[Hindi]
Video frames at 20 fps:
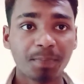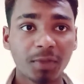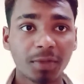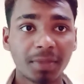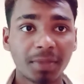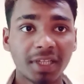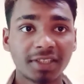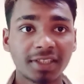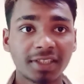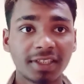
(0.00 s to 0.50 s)

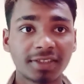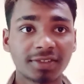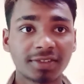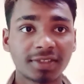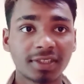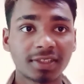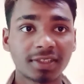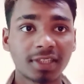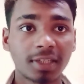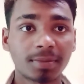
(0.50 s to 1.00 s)
मेरे चैनल
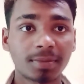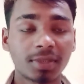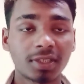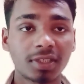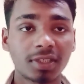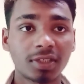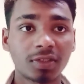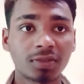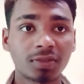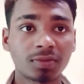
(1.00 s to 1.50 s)
को सब्सक्राइब कर
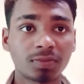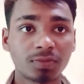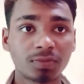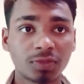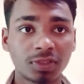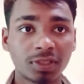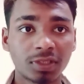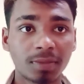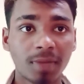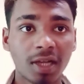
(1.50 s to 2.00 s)
दे और
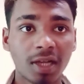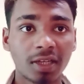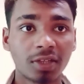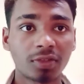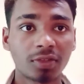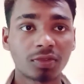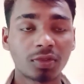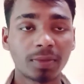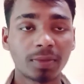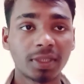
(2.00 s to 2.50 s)
मुझसे मांगे
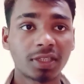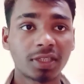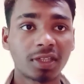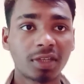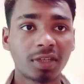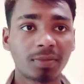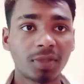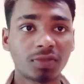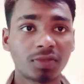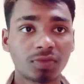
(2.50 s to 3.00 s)
और कमेंट
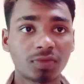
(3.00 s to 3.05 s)
करें मैं